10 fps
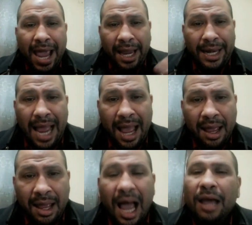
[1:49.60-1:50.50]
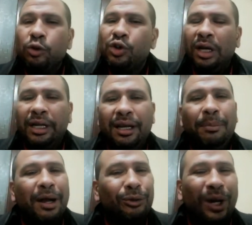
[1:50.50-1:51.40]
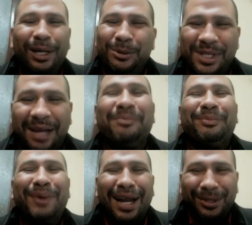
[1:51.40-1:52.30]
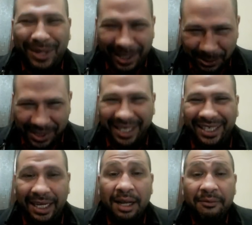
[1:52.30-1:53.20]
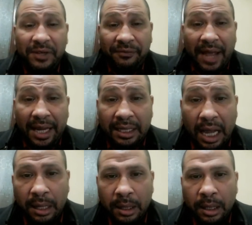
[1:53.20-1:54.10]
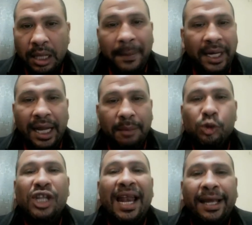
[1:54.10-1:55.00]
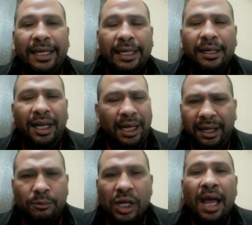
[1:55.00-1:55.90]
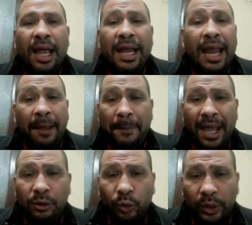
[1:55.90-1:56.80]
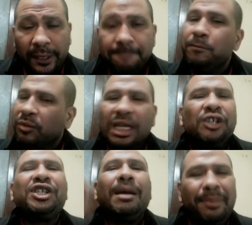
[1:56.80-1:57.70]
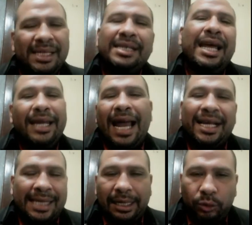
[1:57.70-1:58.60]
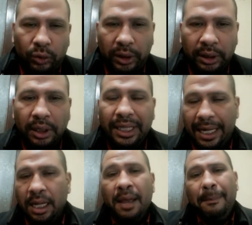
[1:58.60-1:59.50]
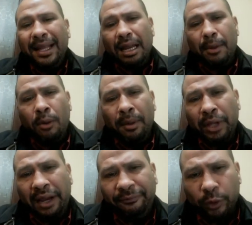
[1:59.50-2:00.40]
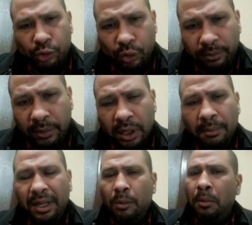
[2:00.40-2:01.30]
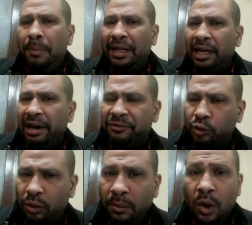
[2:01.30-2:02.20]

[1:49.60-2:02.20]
احنا هيوصل لنا برضه هيوصل برضه هيوصل لنا مفيش فايده طب احنا مستهلكين احنا كده مست... الاغبياء دول الشباب الزي العسل دول يعني بدل ما هم مضيعين فلوسهم بدل ما هم بادرين نفسهم